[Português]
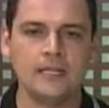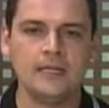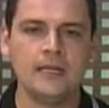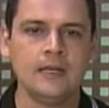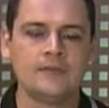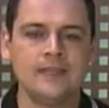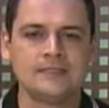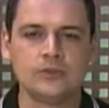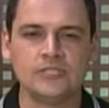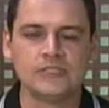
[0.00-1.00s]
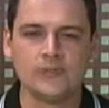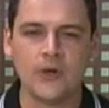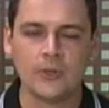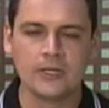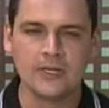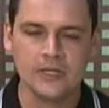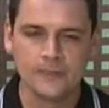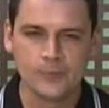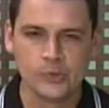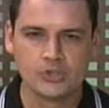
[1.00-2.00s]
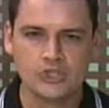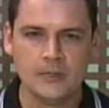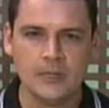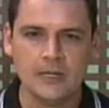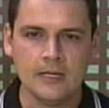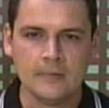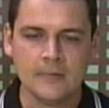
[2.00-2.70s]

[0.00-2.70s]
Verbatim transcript: aí, vai ser o desfalque do time.